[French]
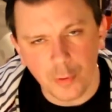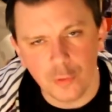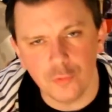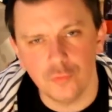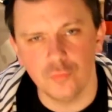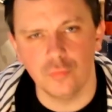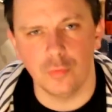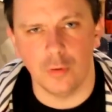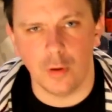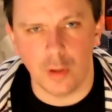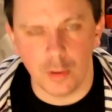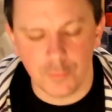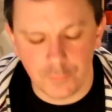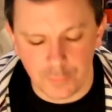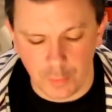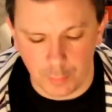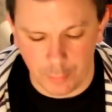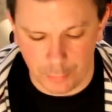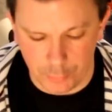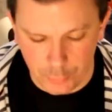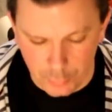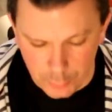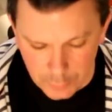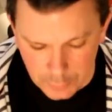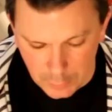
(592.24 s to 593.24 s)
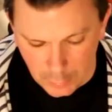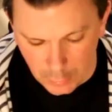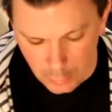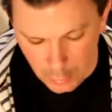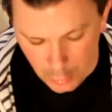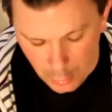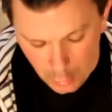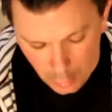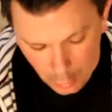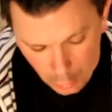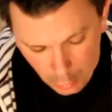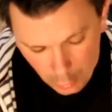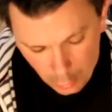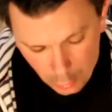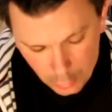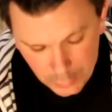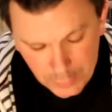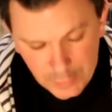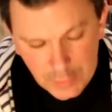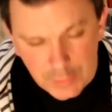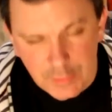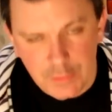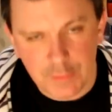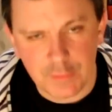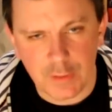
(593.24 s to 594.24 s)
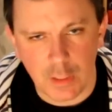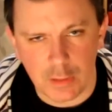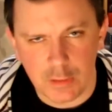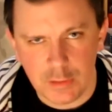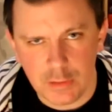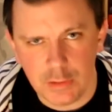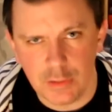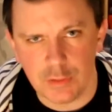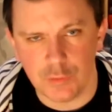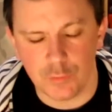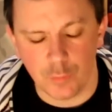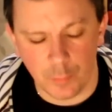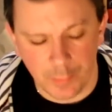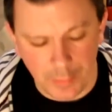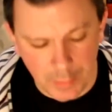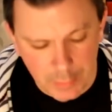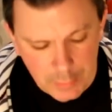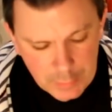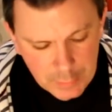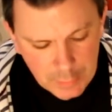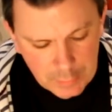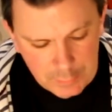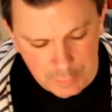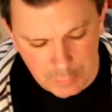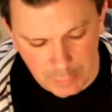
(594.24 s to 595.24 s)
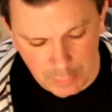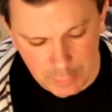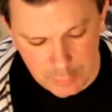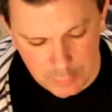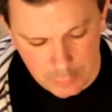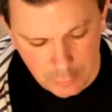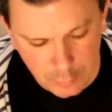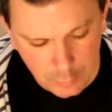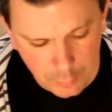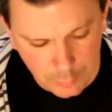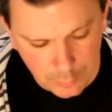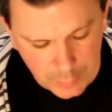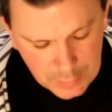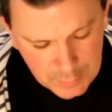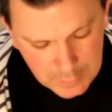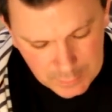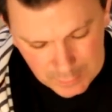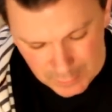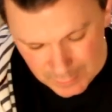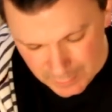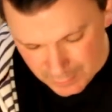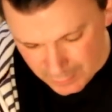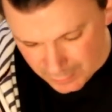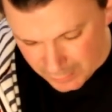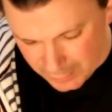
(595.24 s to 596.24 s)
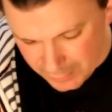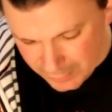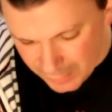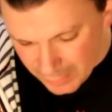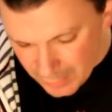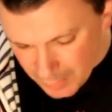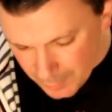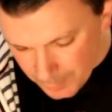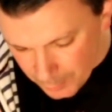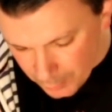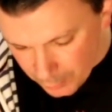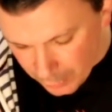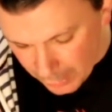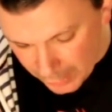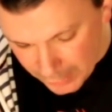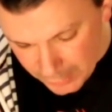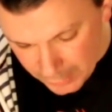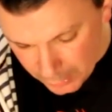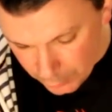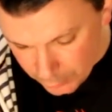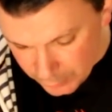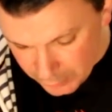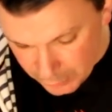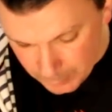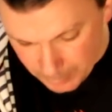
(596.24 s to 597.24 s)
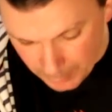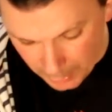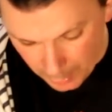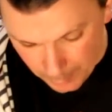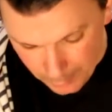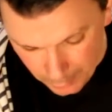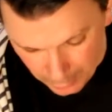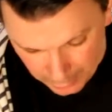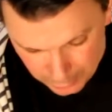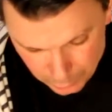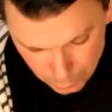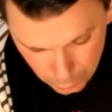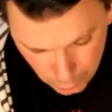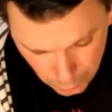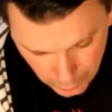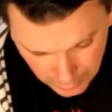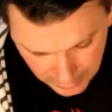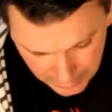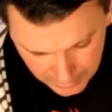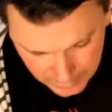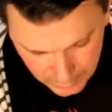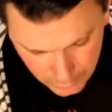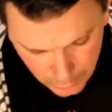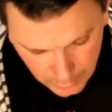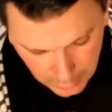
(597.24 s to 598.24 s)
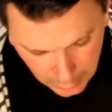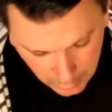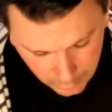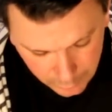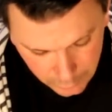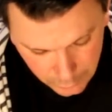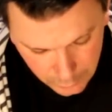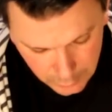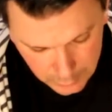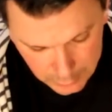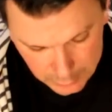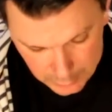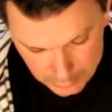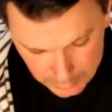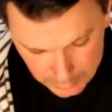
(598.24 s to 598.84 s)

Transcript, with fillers: pose tout le reste, hein, parce que ça... Il y a des articles qui sont pas inintéressants, mais c'est tellement anecdotique par rapport à tout le reste de la revue.